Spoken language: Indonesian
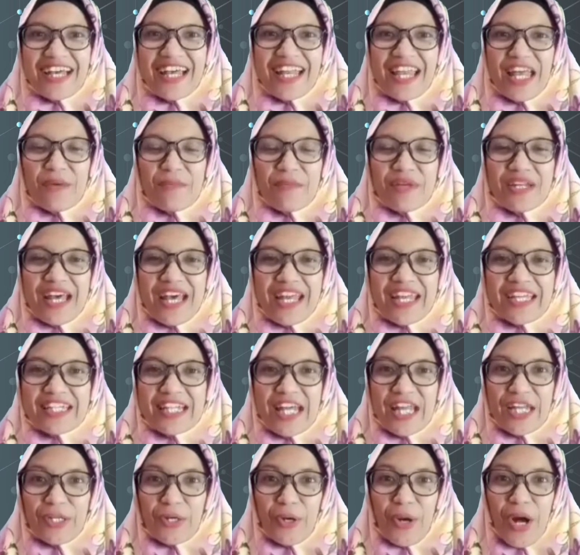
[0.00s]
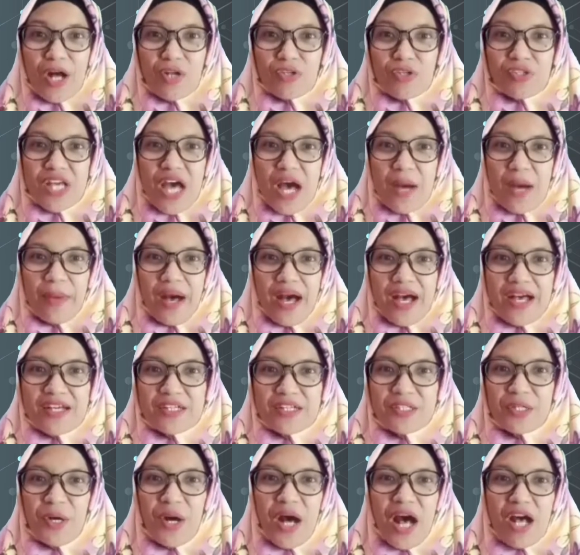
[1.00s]
kalah menarik dari co-host Gama,
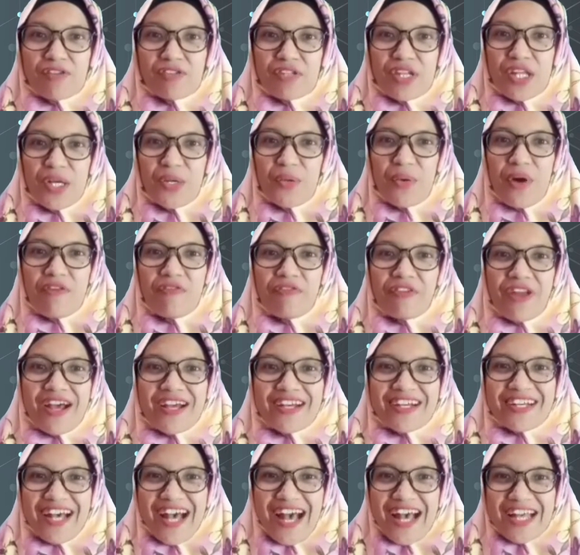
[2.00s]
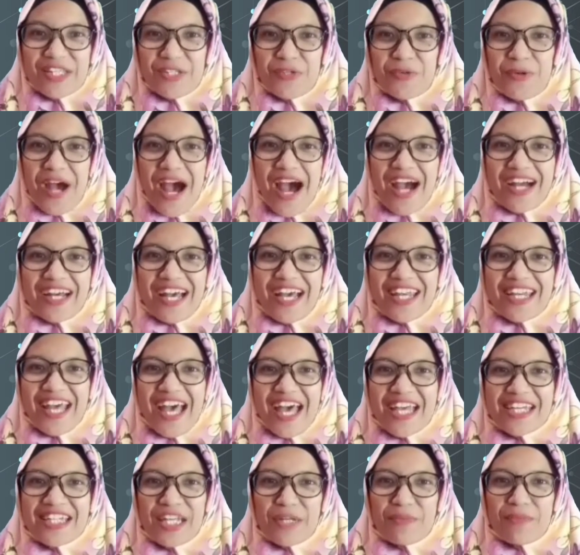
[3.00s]
co-host Lingua Franca juga akan
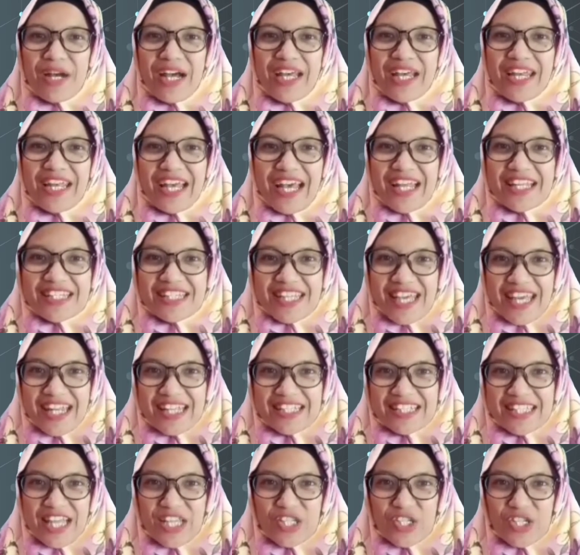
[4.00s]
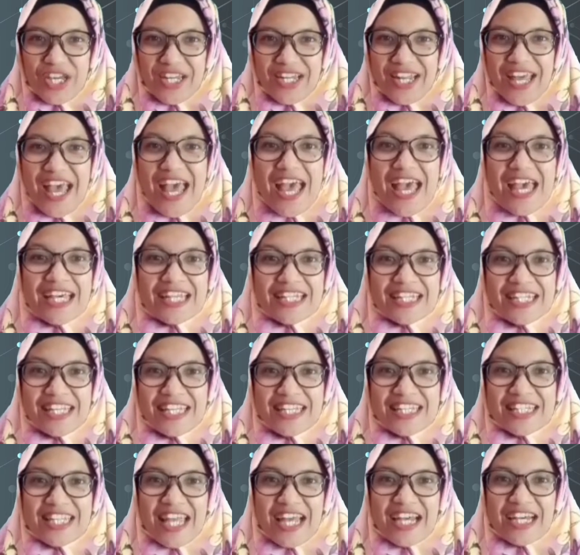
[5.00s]
hadir mengadakan sharing station
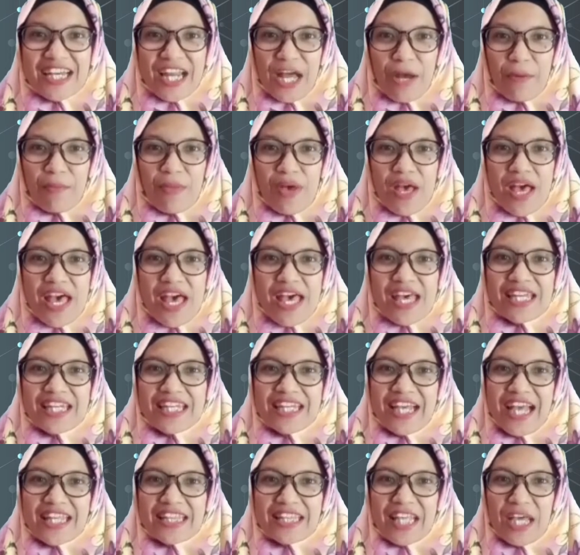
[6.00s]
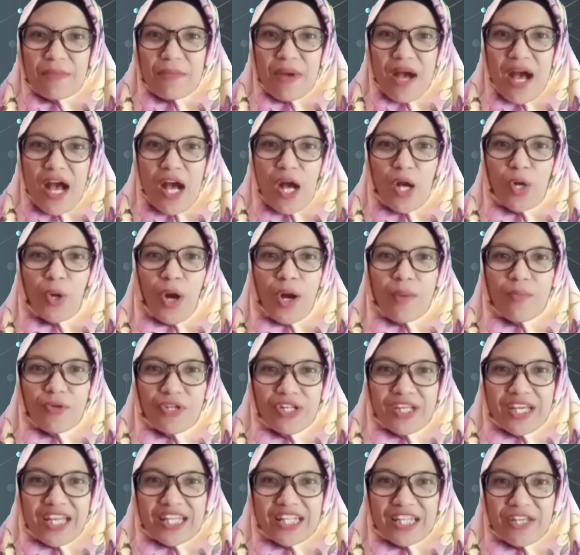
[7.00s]
di Instagram dengan tema
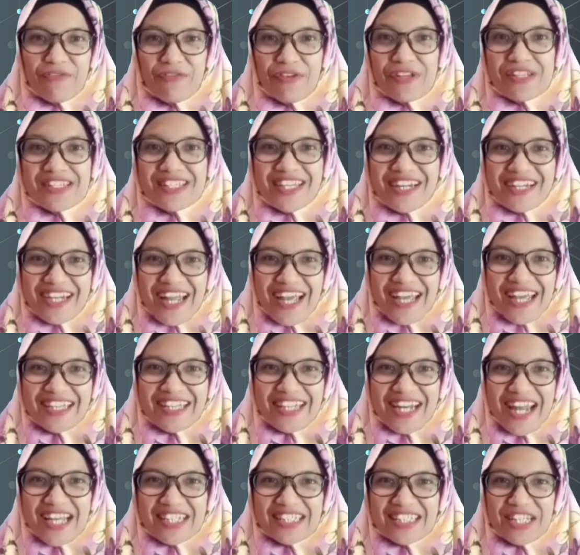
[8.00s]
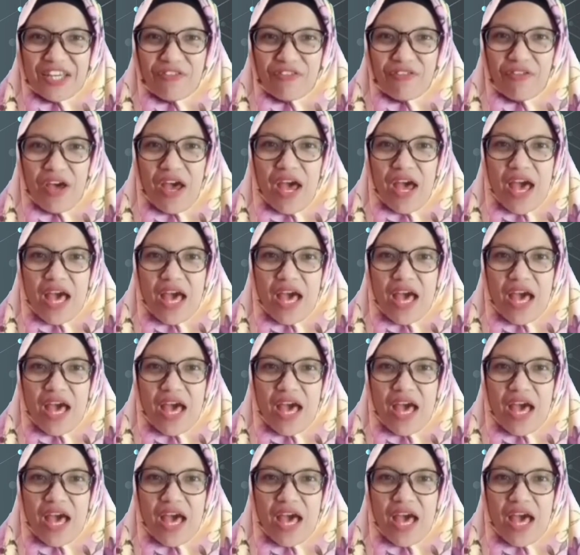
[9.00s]
komunikatif serta interaktif